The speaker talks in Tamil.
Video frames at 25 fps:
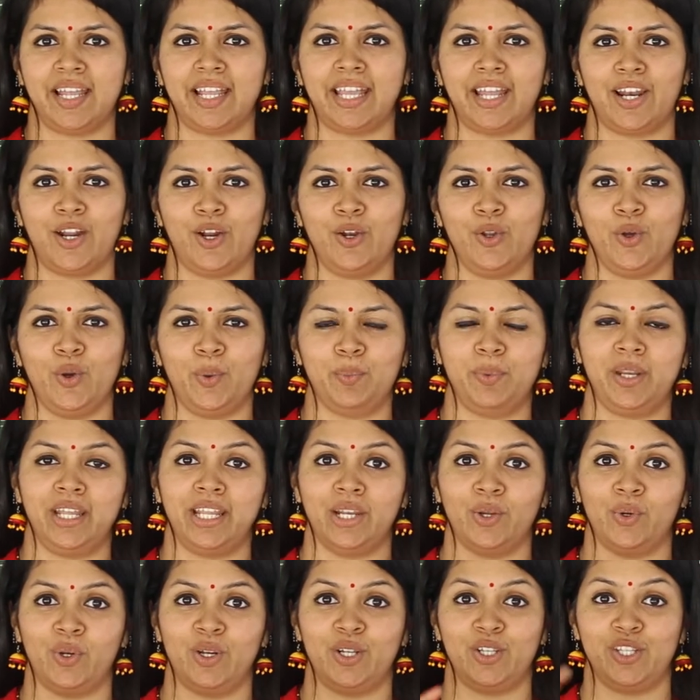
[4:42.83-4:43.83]
நினைக்கிறாளோ
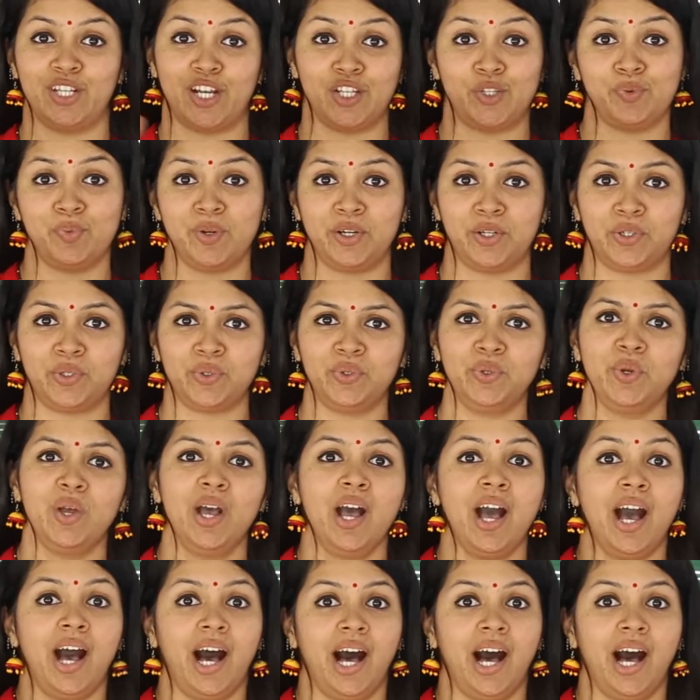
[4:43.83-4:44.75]
அப்படிங்கிற ஒரு ஜட்மெண்ட்டும்